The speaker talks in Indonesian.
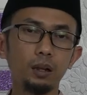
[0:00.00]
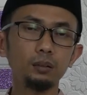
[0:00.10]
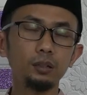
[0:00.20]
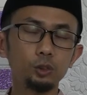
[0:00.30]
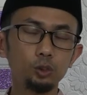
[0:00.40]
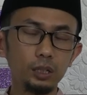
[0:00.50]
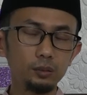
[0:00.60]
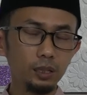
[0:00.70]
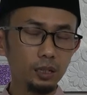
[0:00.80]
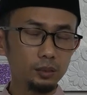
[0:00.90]
Allah
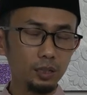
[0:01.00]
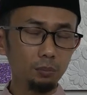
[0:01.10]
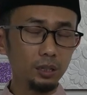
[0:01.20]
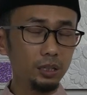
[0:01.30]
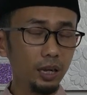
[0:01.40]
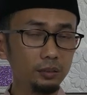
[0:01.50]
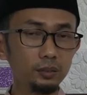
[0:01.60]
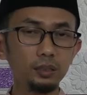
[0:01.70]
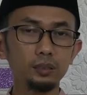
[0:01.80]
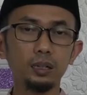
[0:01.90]
senantiasa melihat
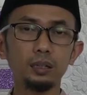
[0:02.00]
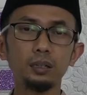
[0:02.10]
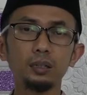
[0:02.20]
kita